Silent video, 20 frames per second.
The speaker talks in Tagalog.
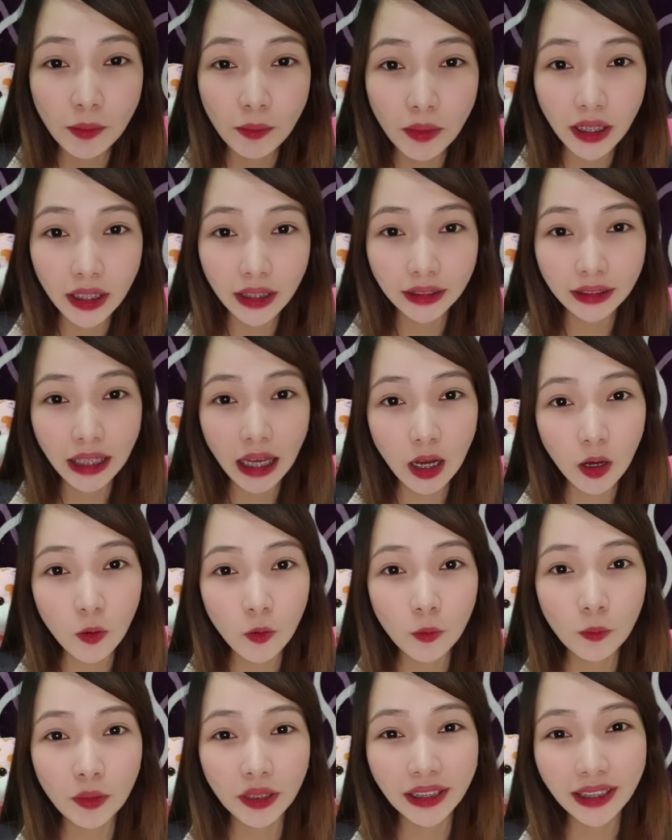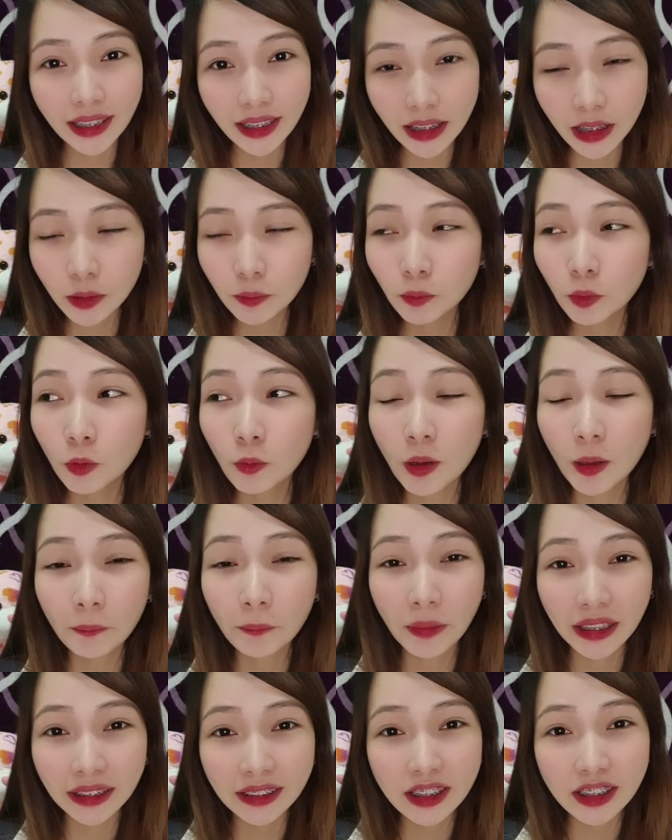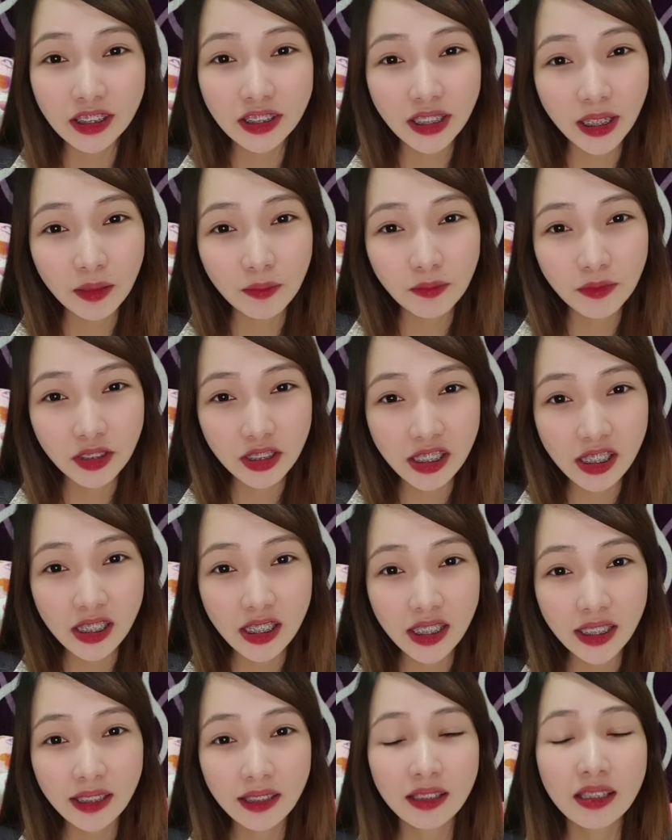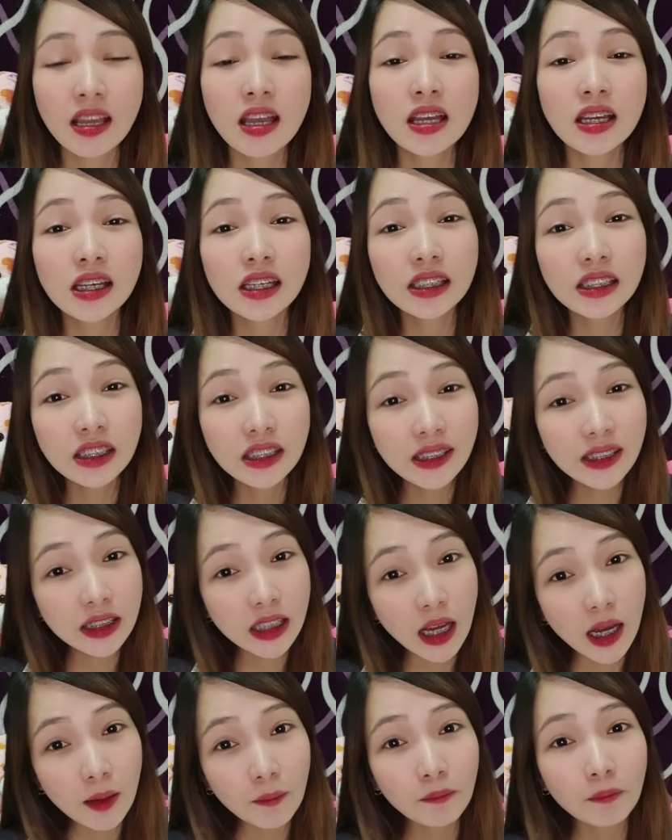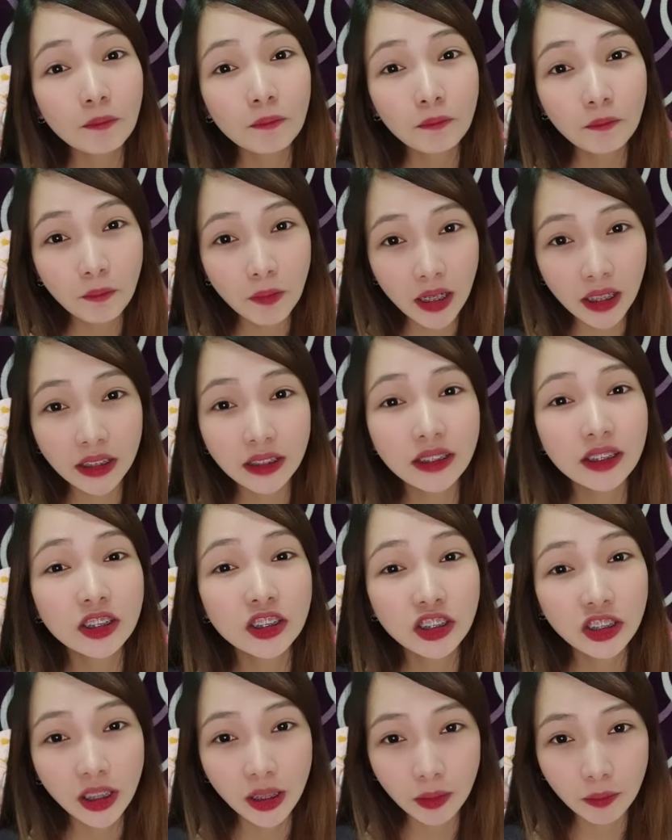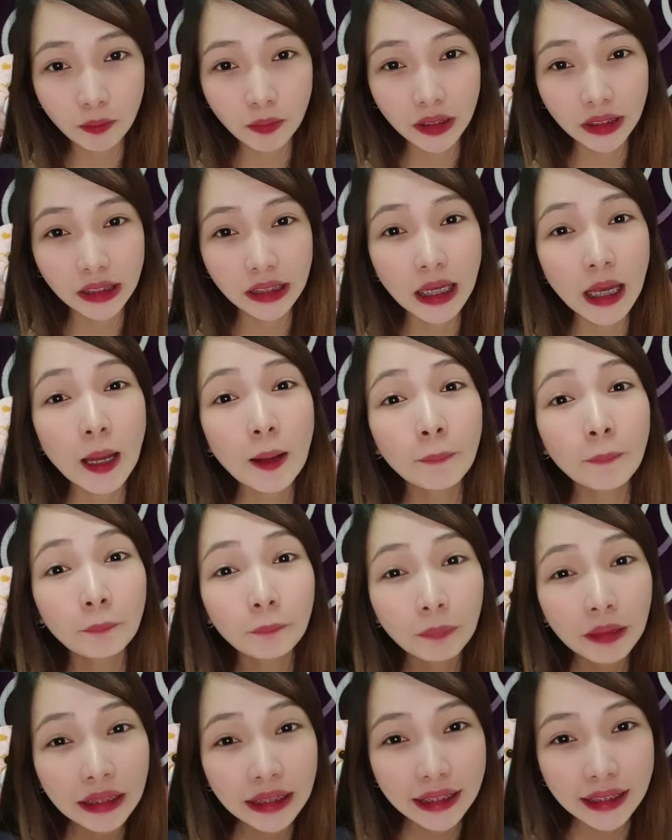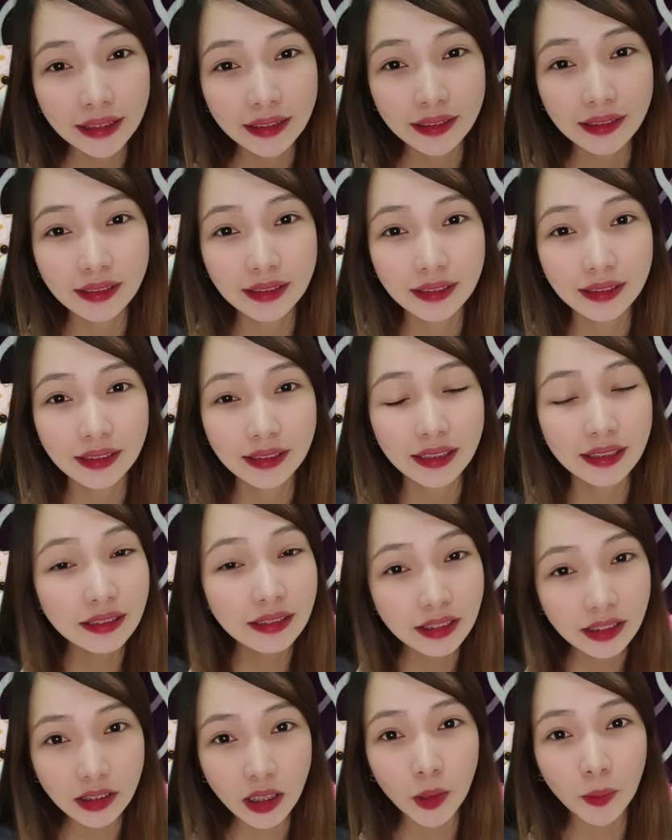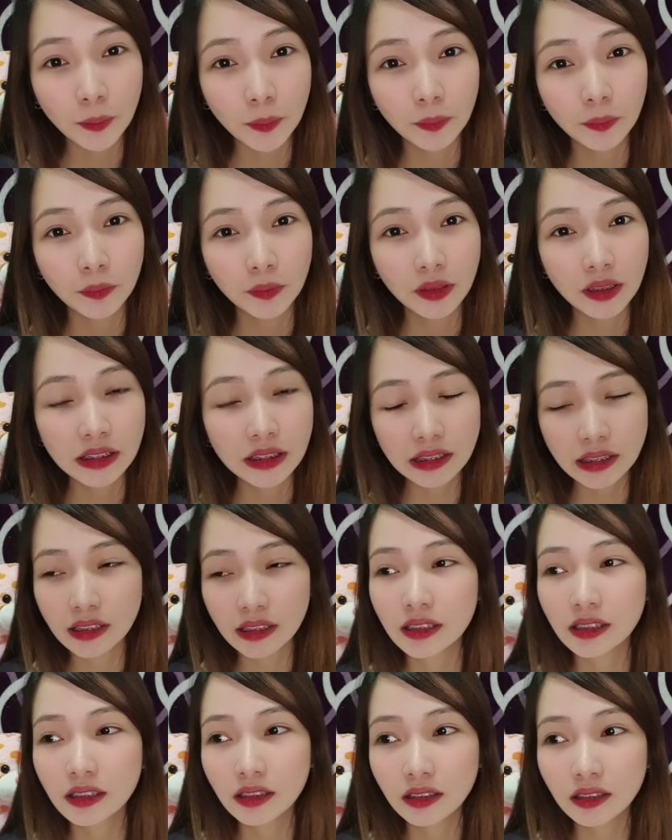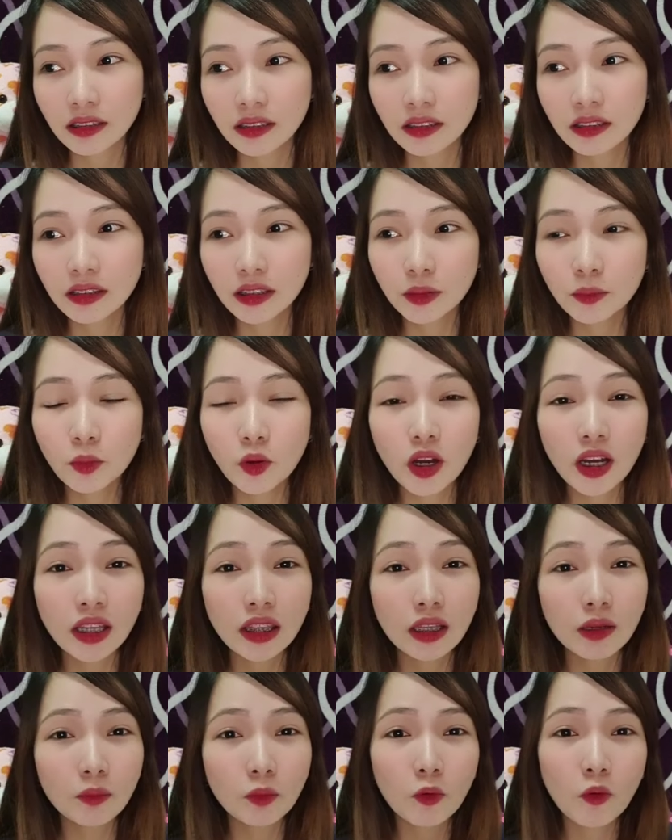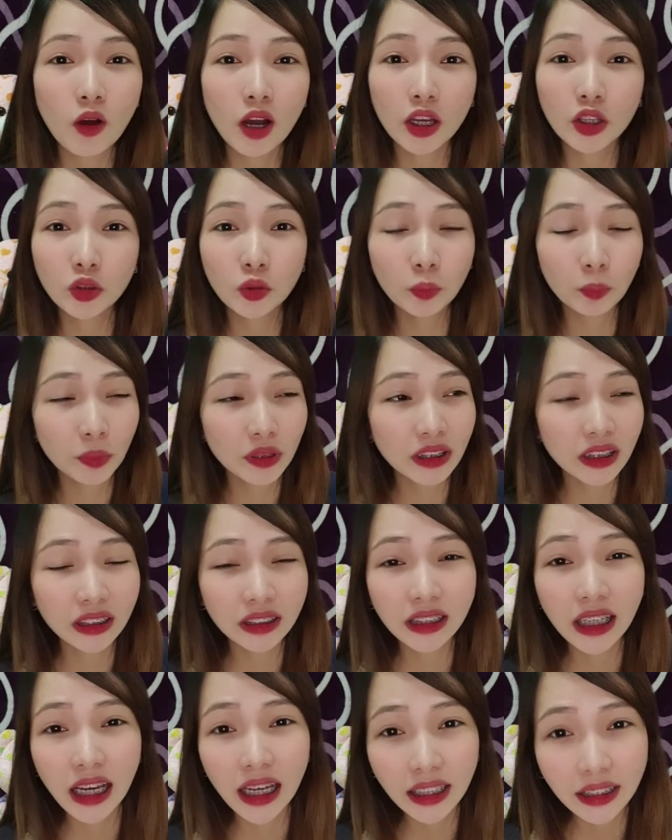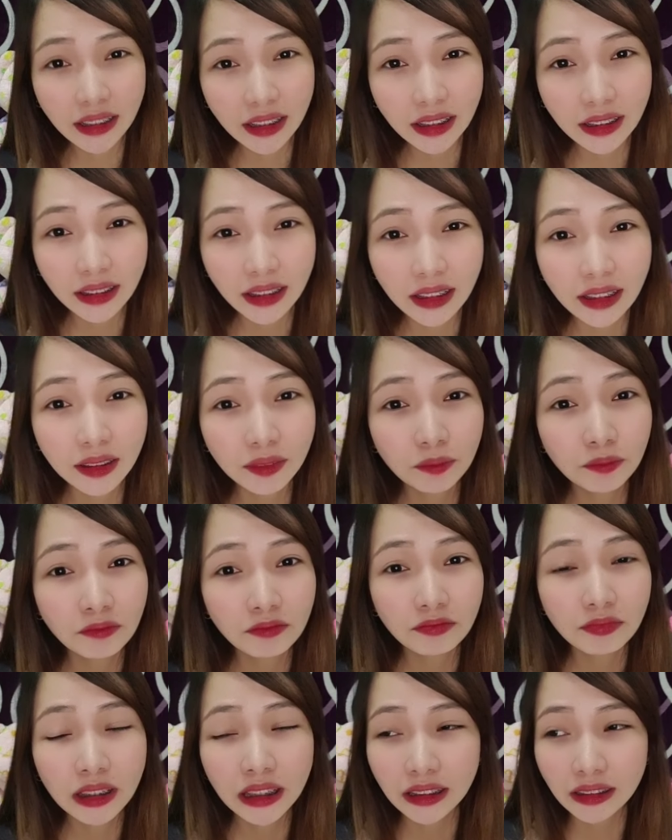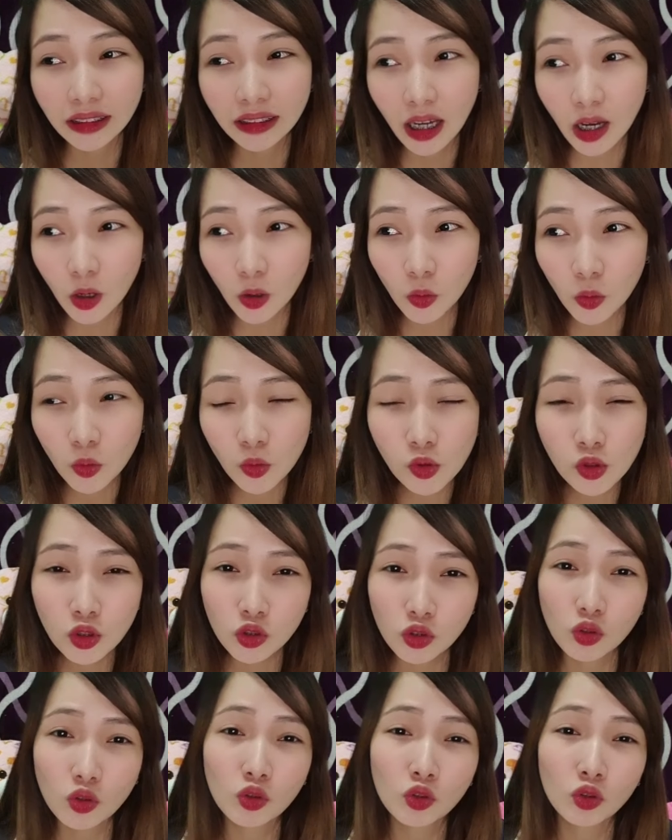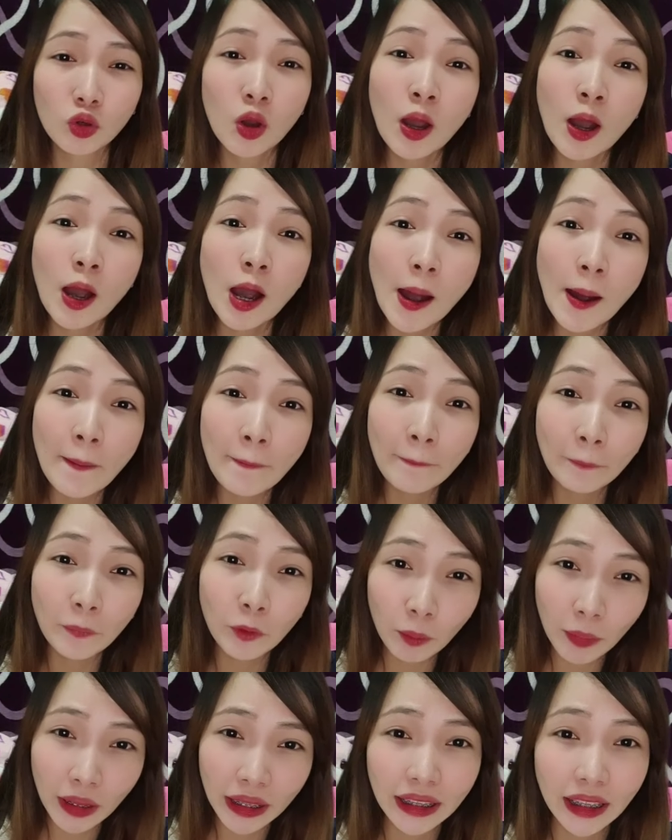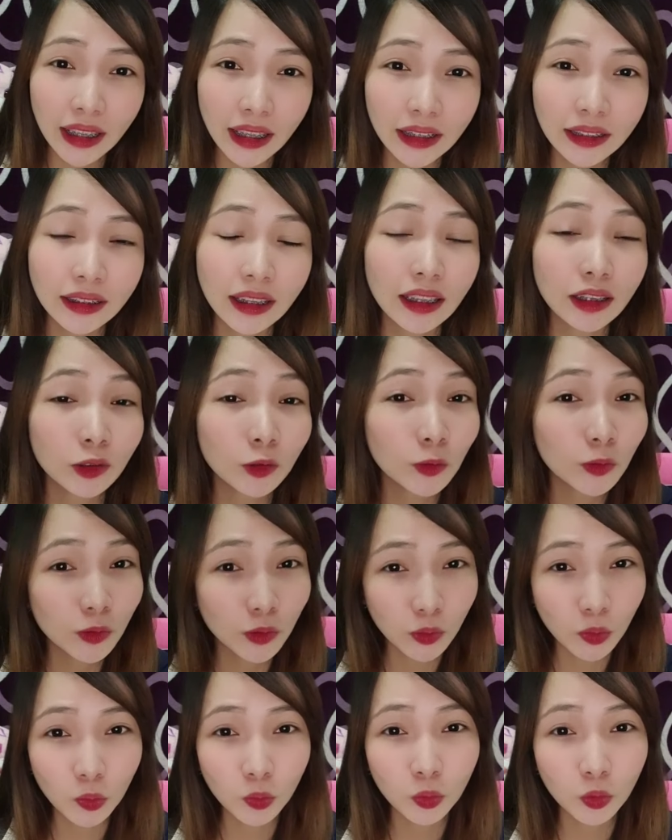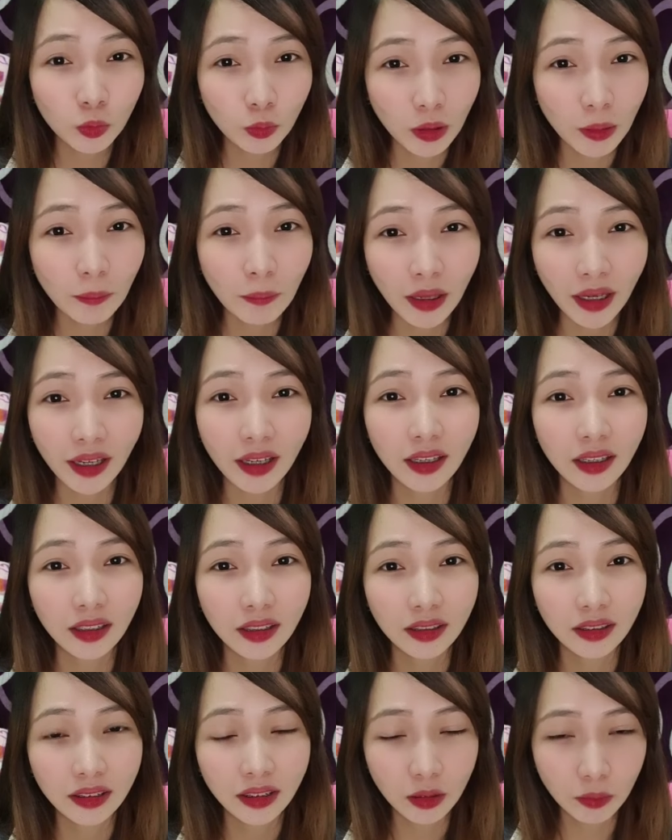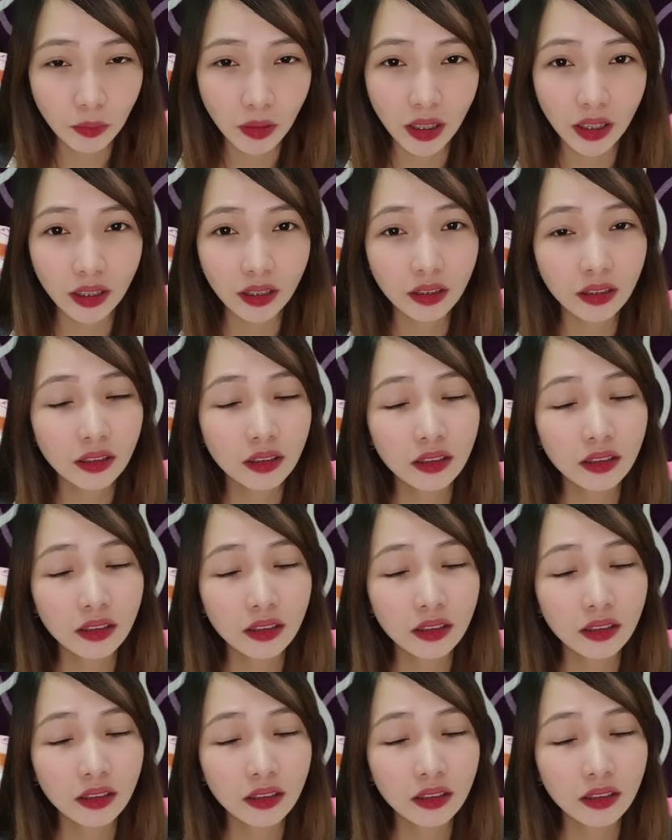sa mga taong mahilig pumang body shame dyan, stop body shaming please, stop. Kasi hindi mo alam kung anong pinagdaanan ng mga taong gustong pumayat at gustong tumaba. 'di ba?